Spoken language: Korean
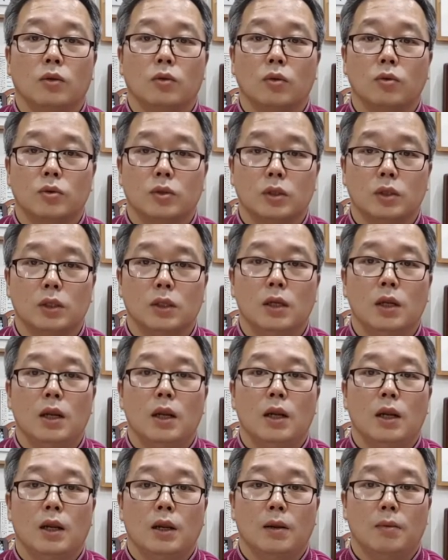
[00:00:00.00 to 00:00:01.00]
통증을
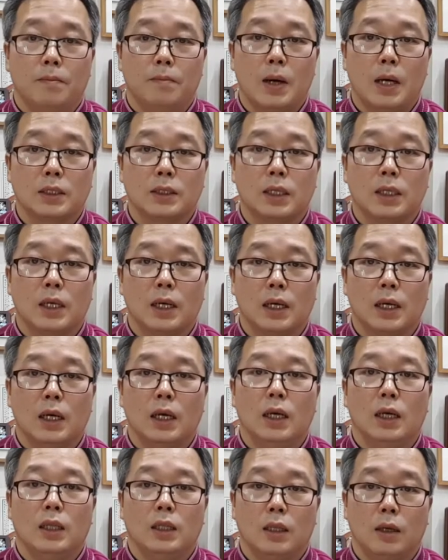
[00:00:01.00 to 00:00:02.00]

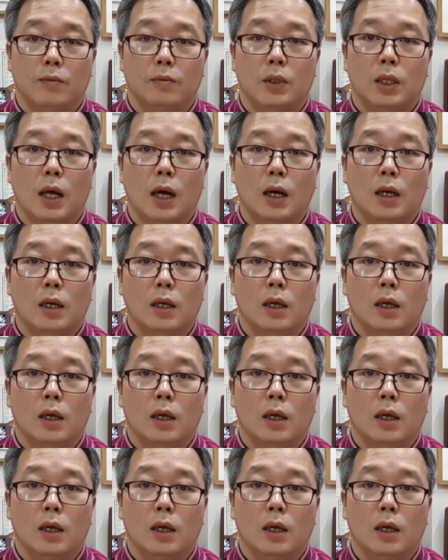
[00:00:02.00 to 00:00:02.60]
방산하게 됩니다.